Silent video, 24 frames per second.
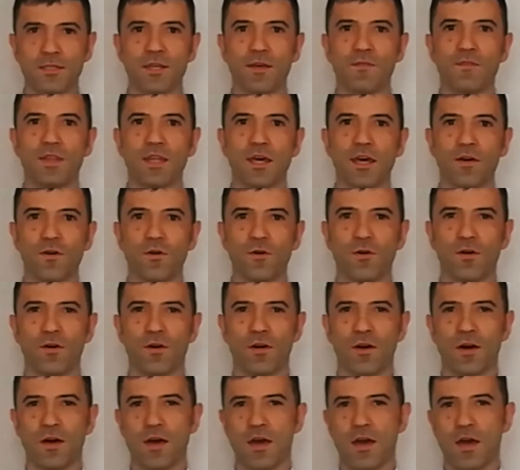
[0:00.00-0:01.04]
En este video
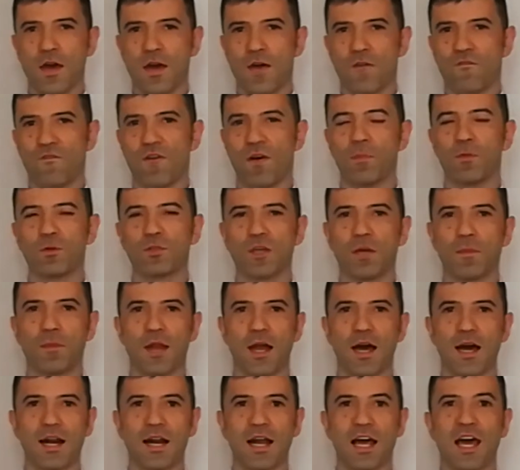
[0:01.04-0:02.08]
vamos
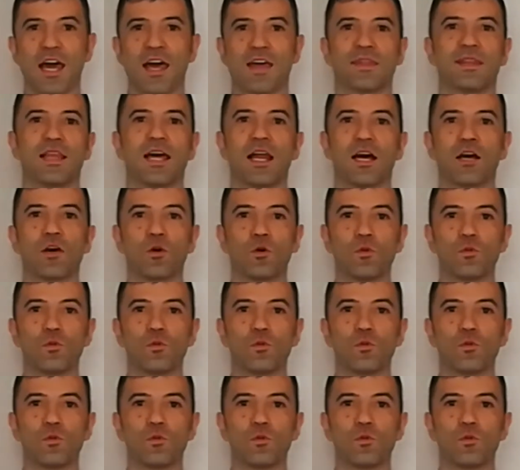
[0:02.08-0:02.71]
a hablar de